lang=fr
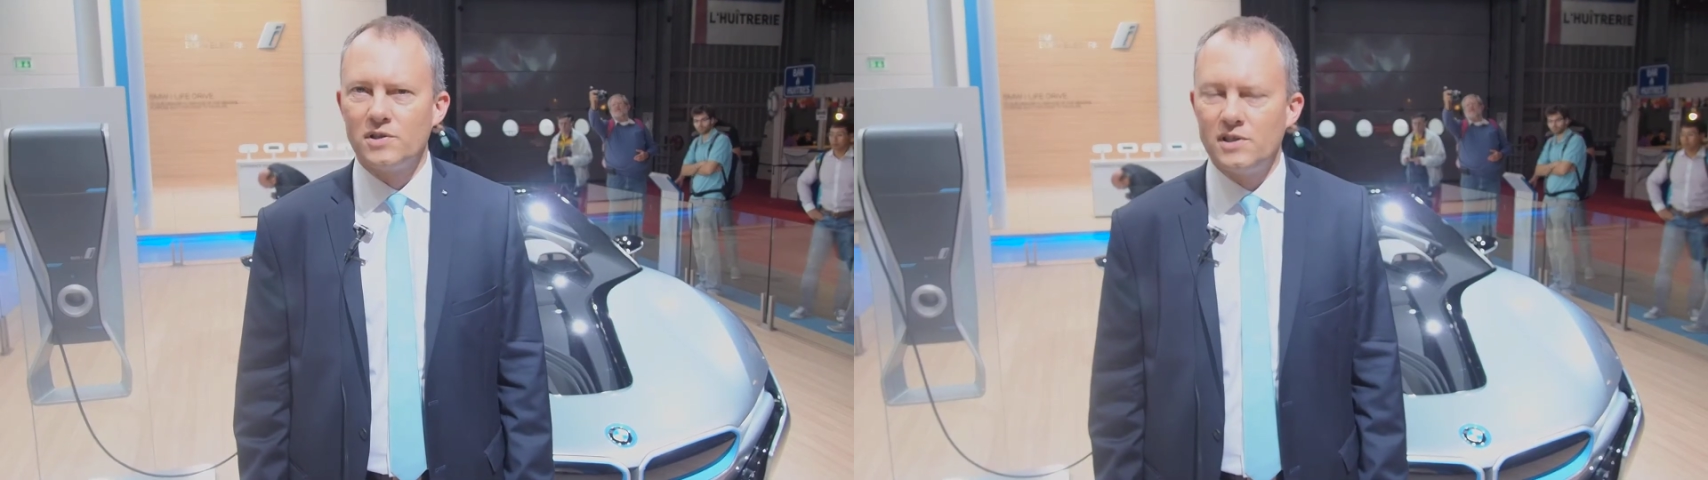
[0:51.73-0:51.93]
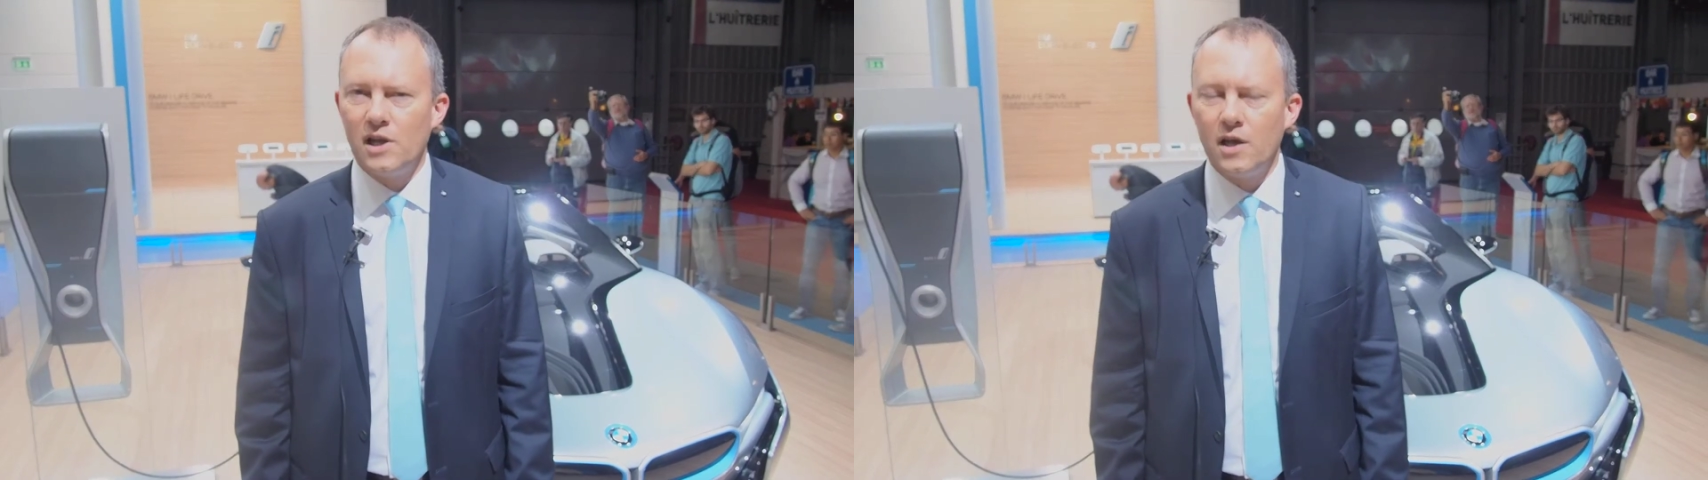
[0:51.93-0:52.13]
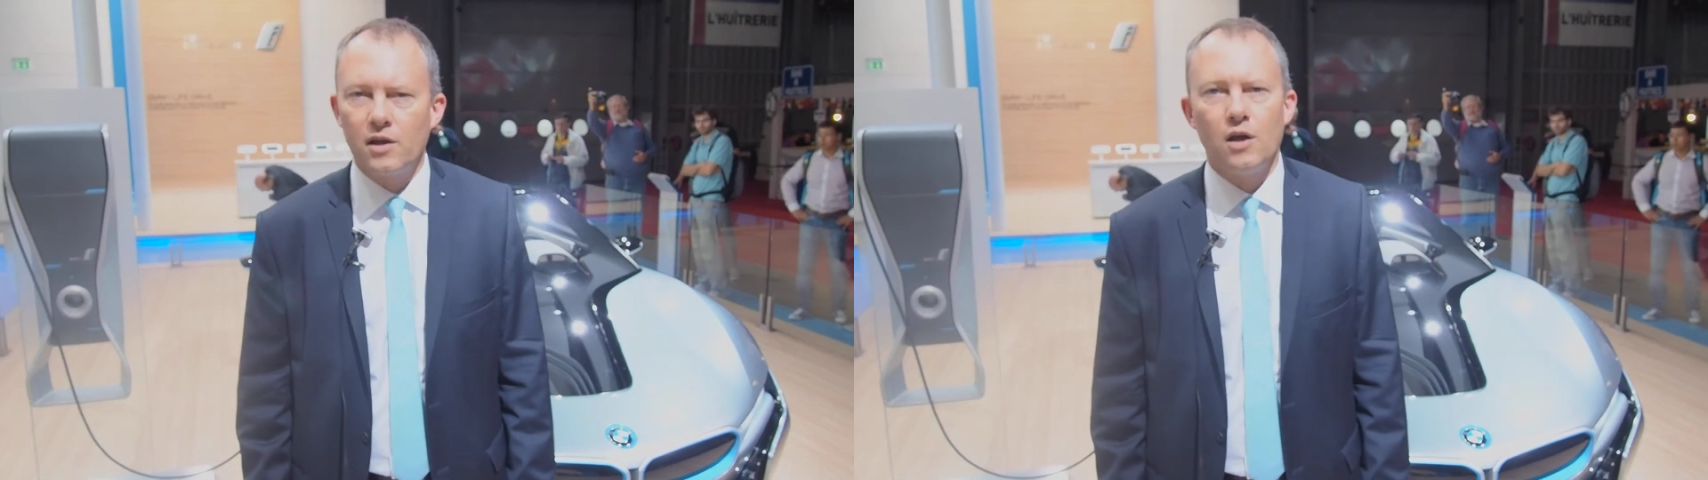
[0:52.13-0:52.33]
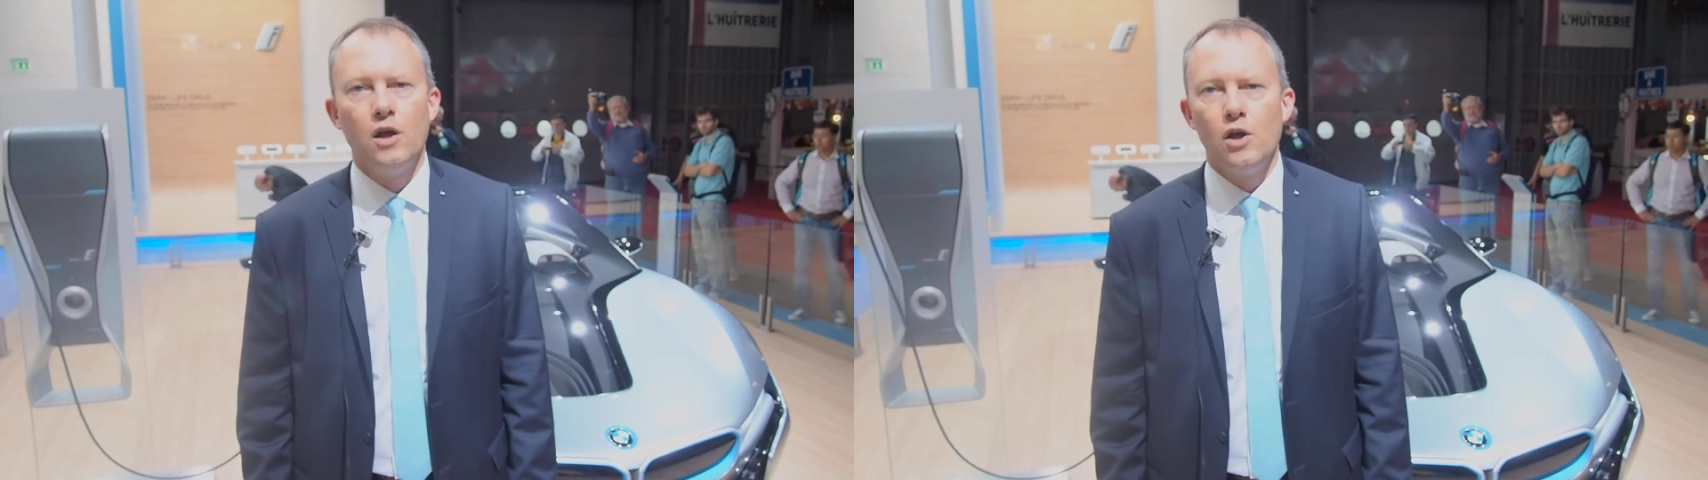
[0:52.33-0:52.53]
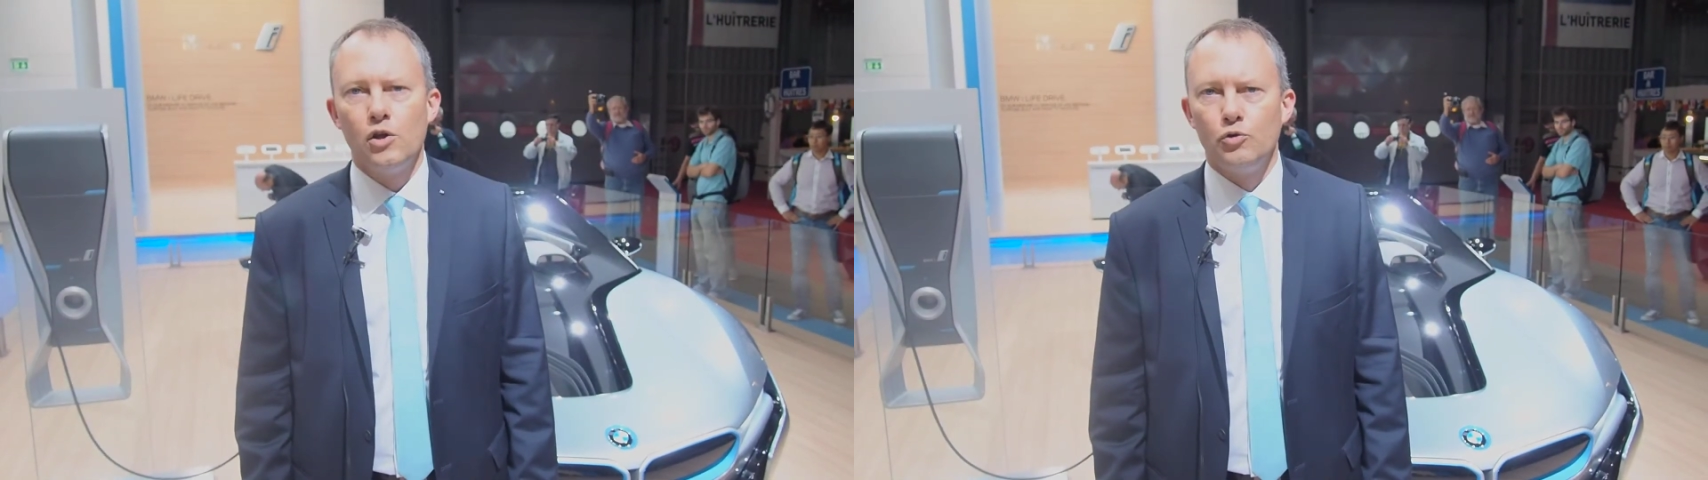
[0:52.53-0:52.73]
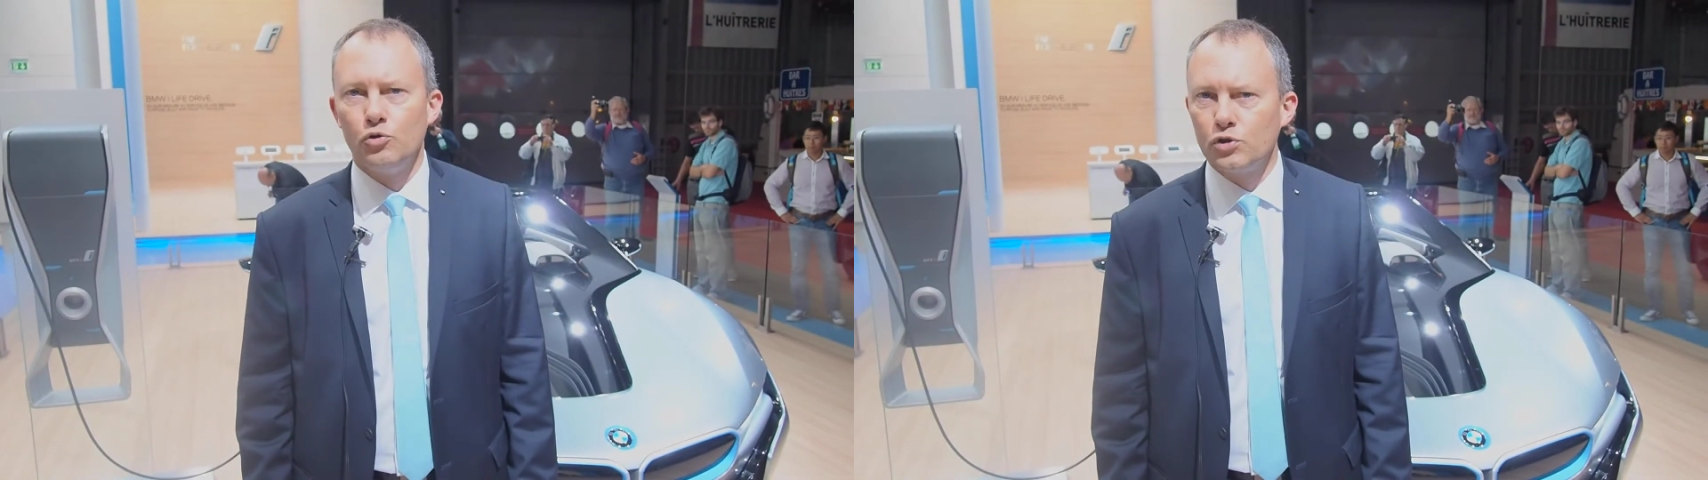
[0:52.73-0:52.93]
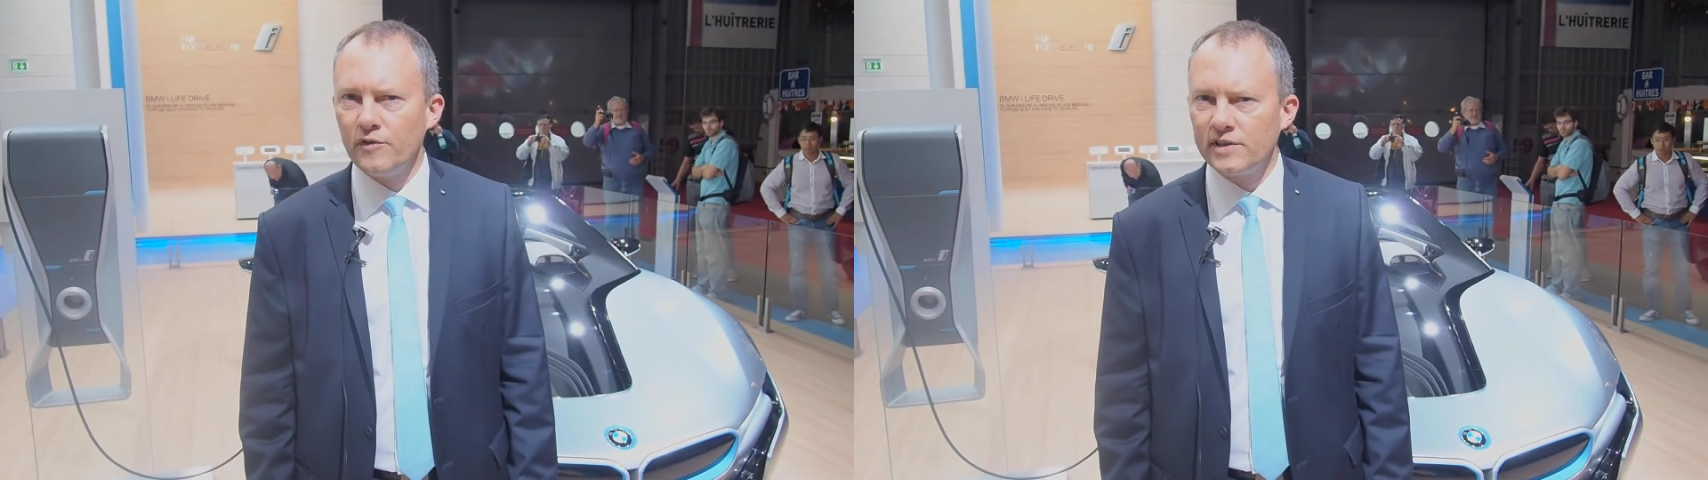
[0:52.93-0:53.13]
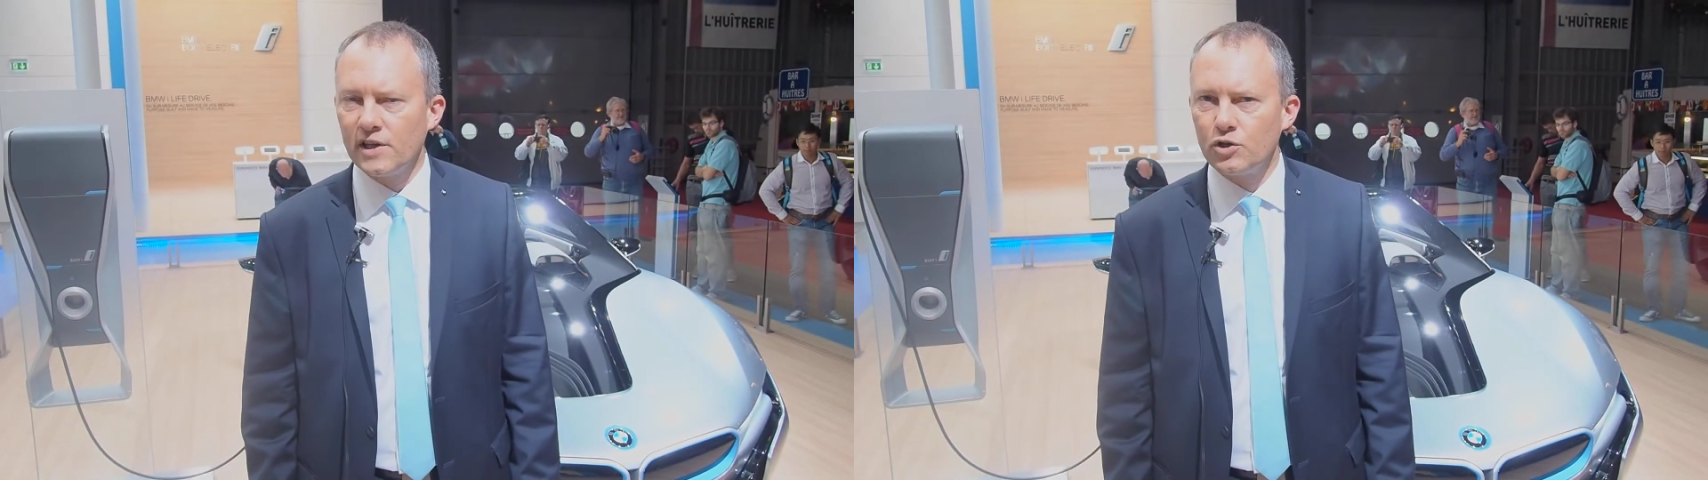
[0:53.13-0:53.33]
cylindres,
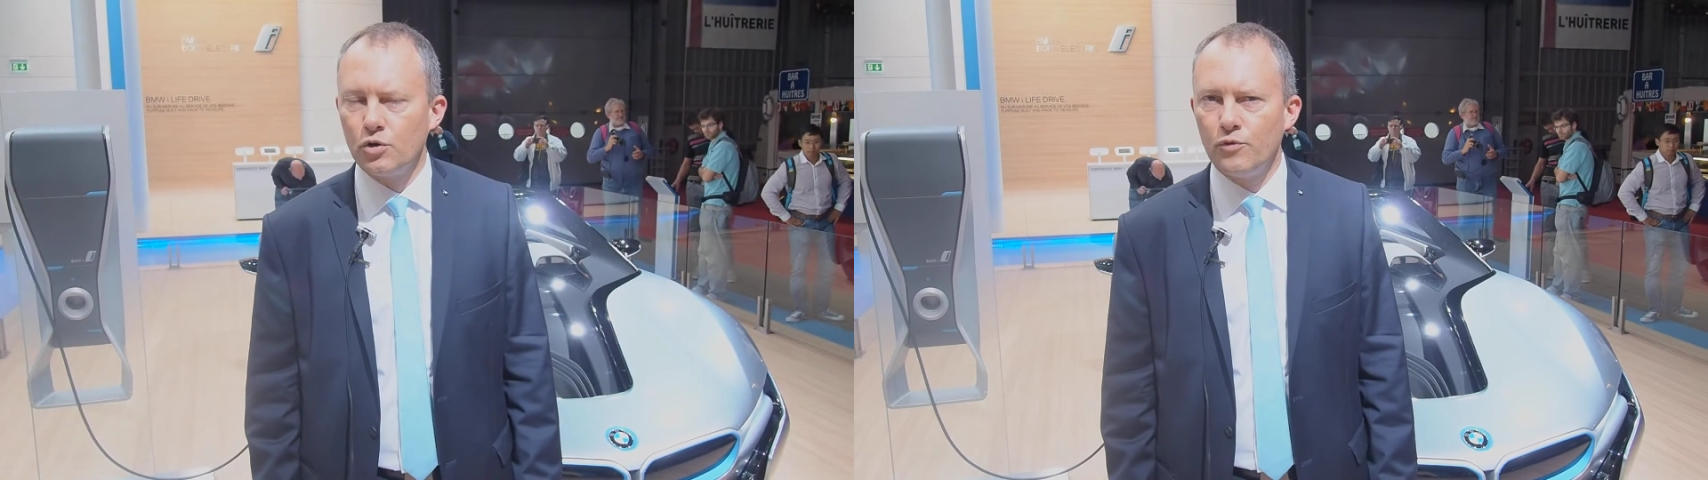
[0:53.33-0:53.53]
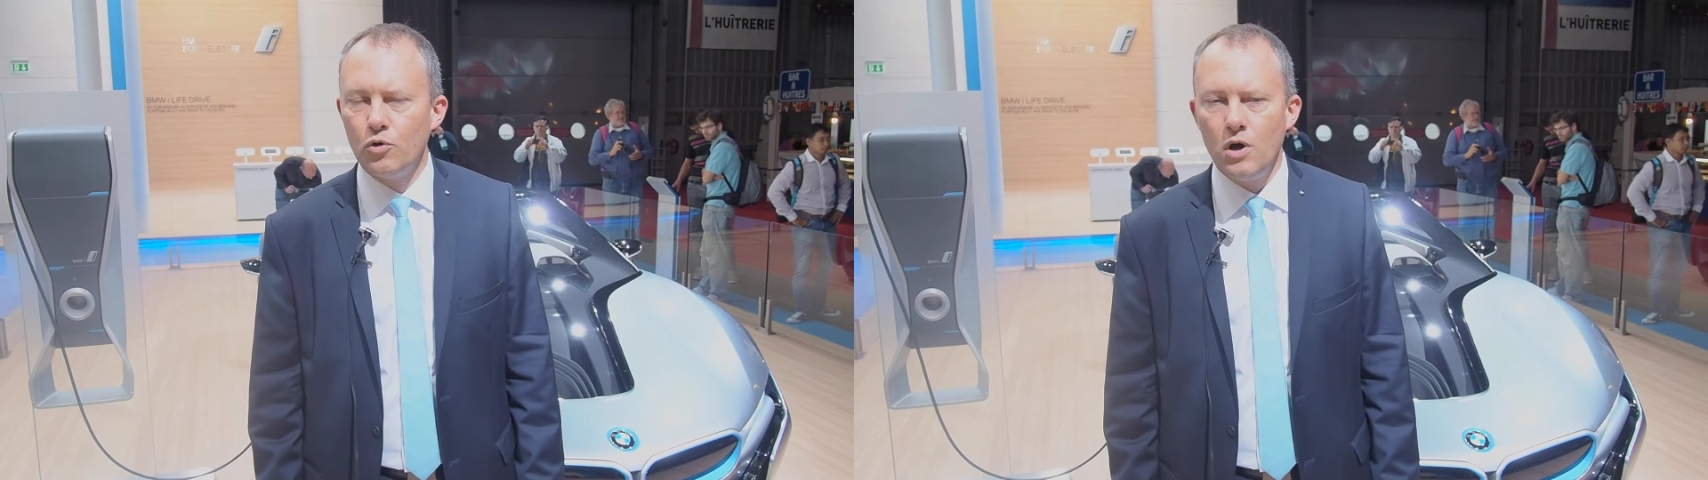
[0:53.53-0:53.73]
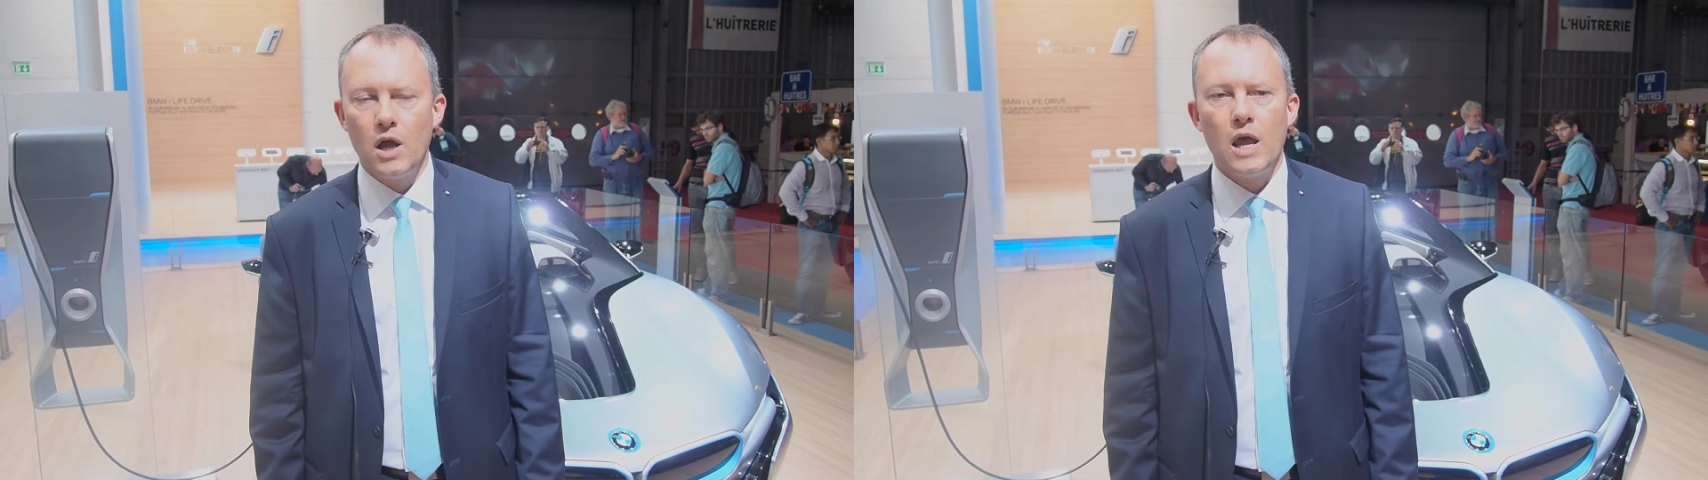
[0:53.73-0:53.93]
225 chevaux,